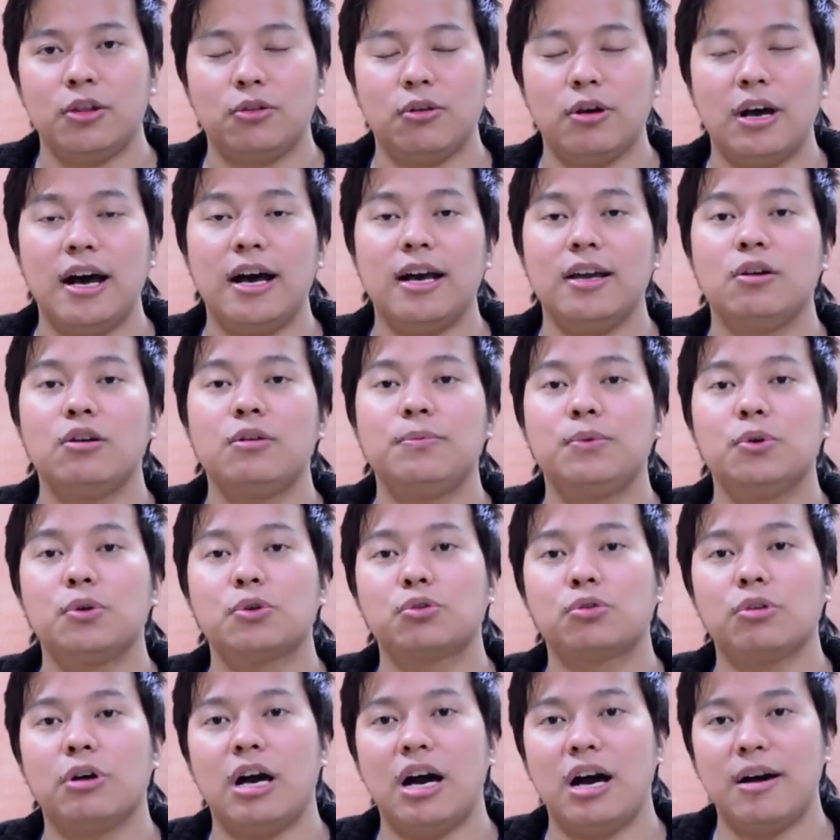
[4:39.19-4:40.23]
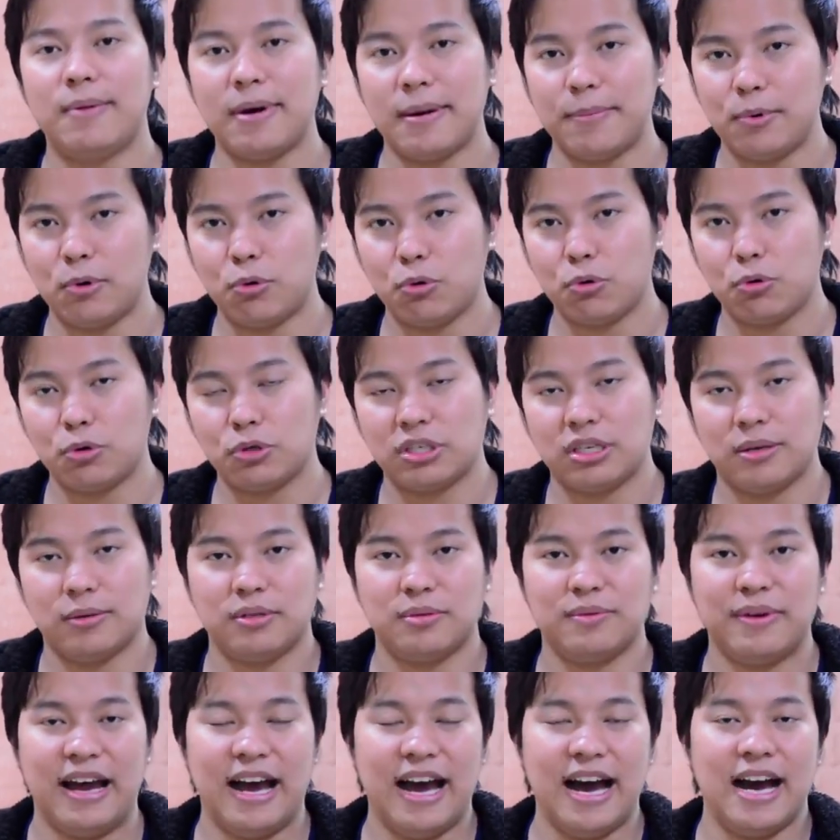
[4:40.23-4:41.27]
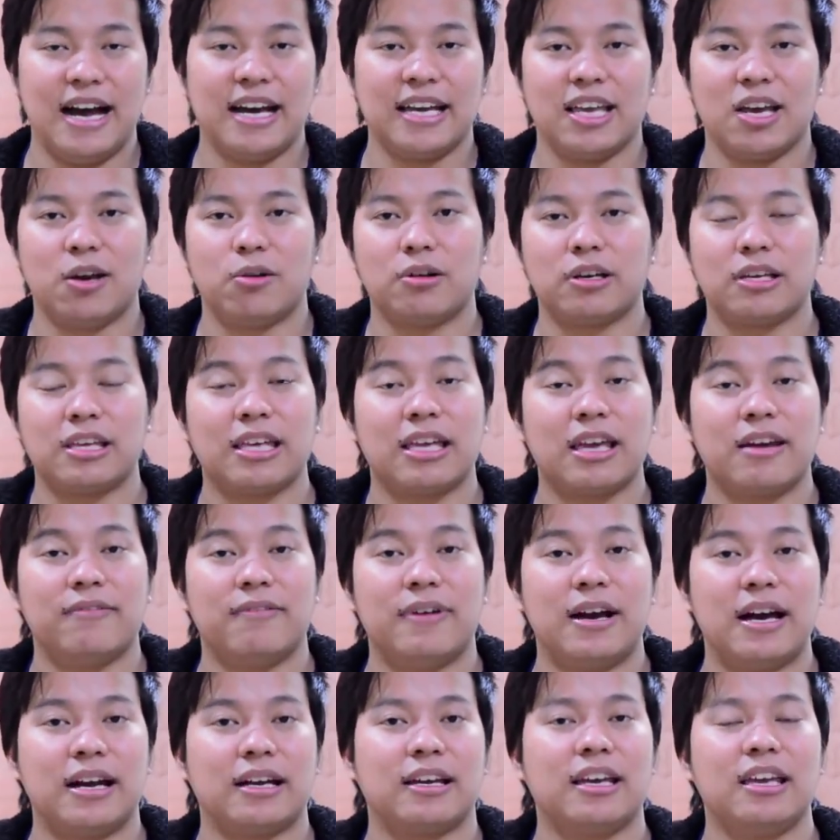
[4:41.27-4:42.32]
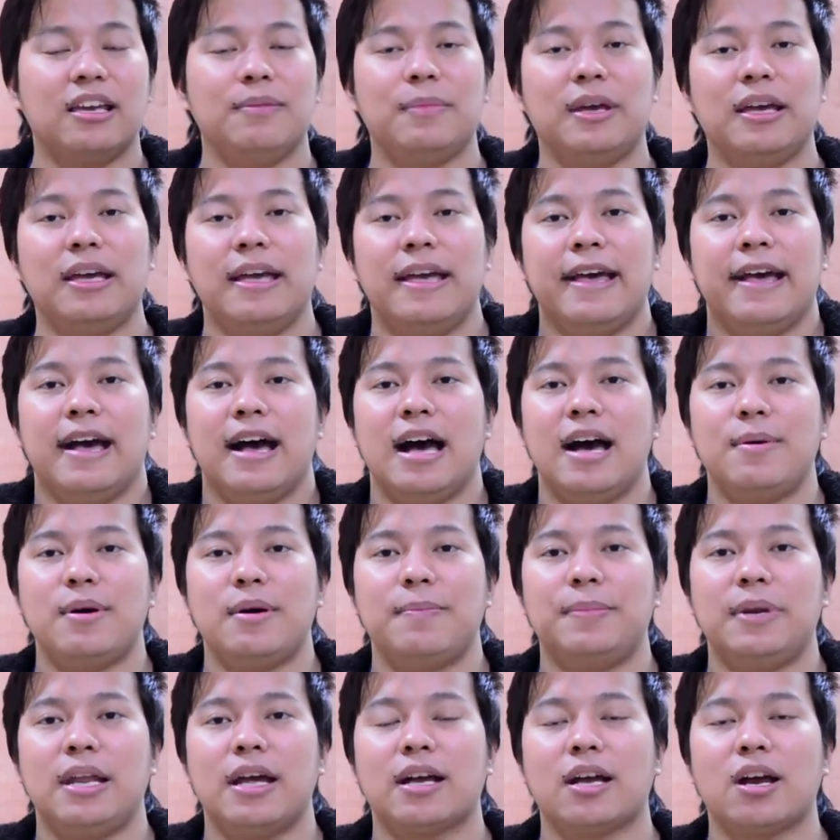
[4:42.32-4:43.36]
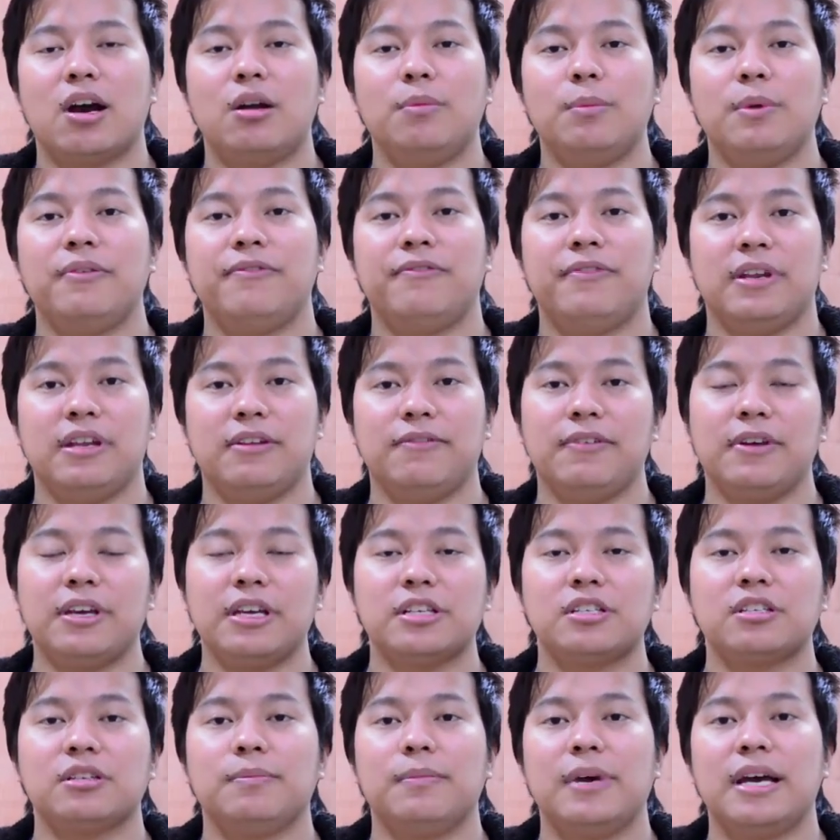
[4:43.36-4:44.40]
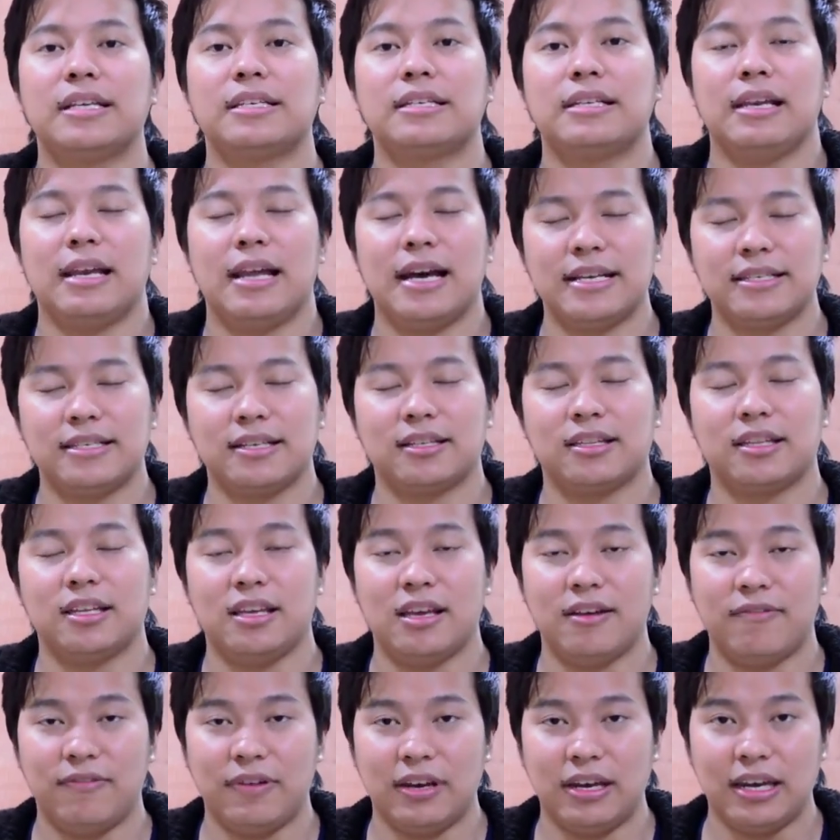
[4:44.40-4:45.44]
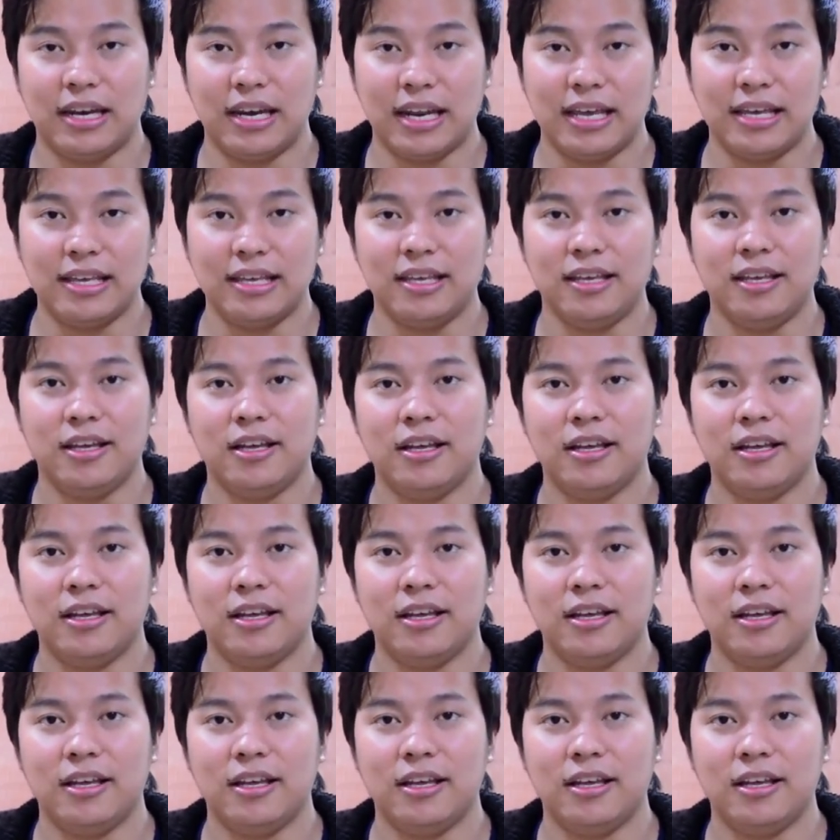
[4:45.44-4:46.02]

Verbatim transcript: तो आई होप दोस्तों अब आप लोगों को समझ में आ गया होगा कि क्या वाकई में हम अपने अकाउंट में वेरिफिकेशन बैच ला सकते हैं या फिर नहीं